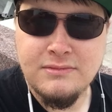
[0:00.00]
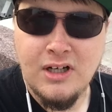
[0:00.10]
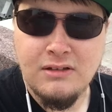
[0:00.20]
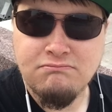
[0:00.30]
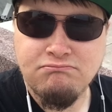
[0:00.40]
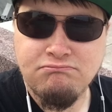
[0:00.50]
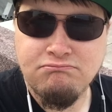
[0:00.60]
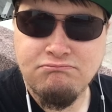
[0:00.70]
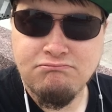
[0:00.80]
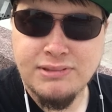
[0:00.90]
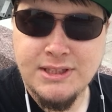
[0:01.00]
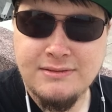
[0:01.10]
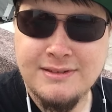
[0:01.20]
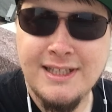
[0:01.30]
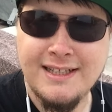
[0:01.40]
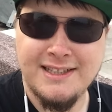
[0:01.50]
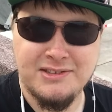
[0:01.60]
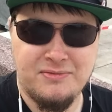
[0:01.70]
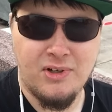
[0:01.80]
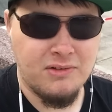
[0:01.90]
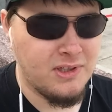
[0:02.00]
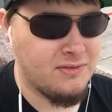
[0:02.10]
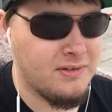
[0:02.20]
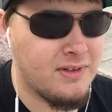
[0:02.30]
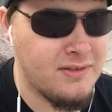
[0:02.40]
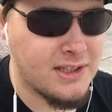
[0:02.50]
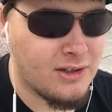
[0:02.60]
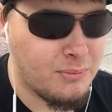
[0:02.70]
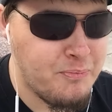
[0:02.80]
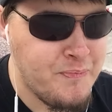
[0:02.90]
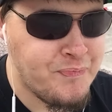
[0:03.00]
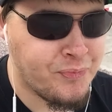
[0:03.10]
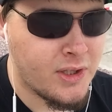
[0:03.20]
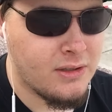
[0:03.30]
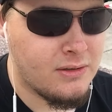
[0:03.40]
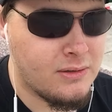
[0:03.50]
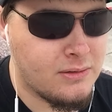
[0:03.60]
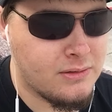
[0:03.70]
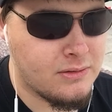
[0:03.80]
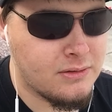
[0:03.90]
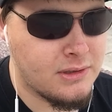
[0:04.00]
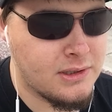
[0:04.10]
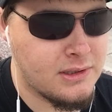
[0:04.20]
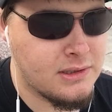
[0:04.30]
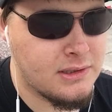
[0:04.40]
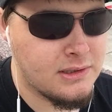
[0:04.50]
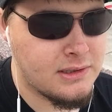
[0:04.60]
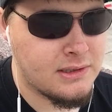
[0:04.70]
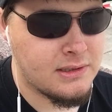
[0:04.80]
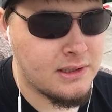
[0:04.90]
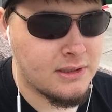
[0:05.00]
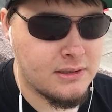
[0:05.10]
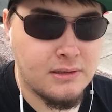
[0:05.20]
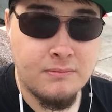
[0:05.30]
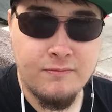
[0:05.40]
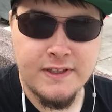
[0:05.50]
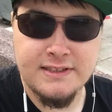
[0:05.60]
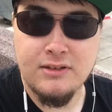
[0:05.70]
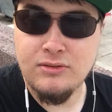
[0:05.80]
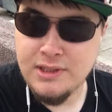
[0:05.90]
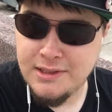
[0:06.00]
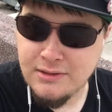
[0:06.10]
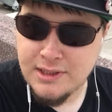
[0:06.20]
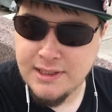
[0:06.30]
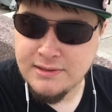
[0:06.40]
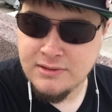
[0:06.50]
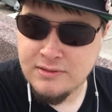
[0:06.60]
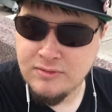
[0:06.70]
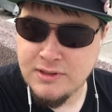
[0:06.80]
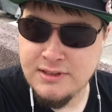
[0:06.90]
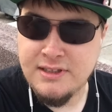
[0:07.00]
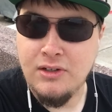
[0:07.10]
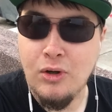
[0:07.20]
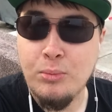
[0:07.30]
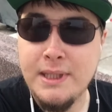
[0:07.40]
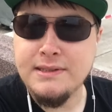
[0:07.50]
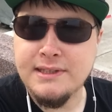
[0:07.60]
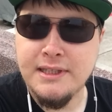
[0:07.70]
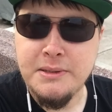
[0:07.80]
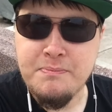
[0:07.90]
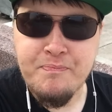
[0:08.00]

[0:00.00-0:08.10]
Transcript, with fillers: Ja. Also Fallout wird auf jeden Fall wieder kommen. Und ähm, was auch ich noch gerne anzocken will, ist dann No Man's Sky